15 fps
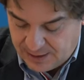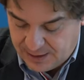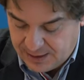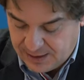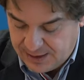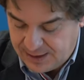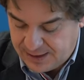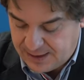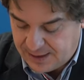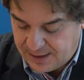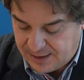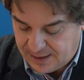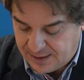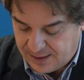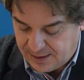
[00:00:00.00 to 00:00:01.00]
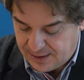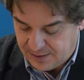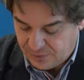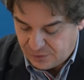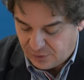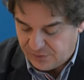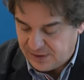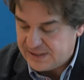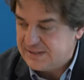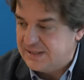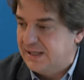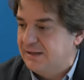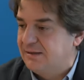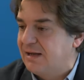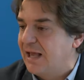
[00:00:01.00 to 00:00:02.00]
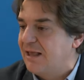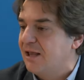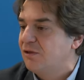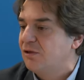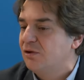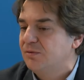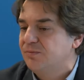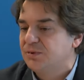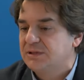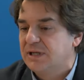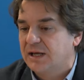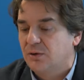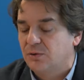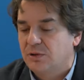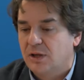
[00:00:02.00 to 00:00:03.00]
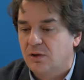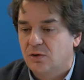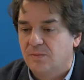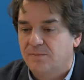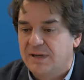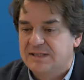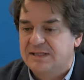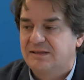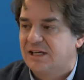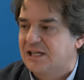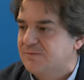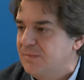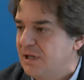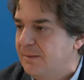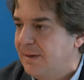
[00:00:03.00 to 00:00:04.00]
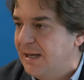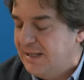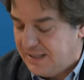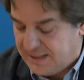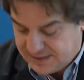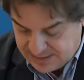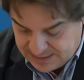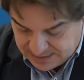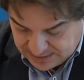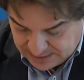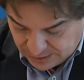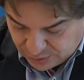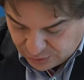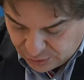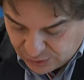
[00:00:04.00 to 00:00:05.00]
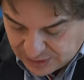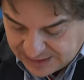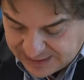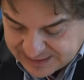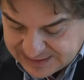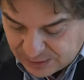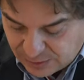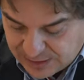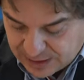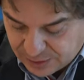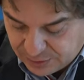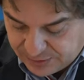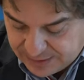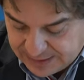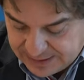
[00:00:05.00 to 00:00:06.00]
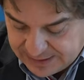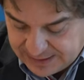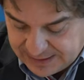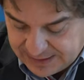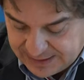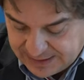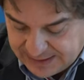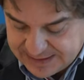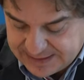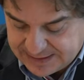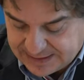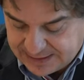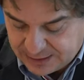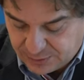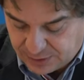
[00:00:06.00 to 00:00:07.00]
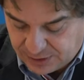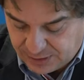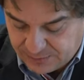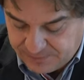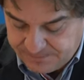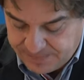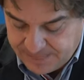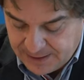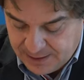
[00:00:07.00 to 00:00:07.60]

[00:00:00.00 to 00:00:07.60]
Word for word: y eh, donde este trayecto pues, ha contado con más de 3.000 vallas colocadas a lo largo de este recorrido.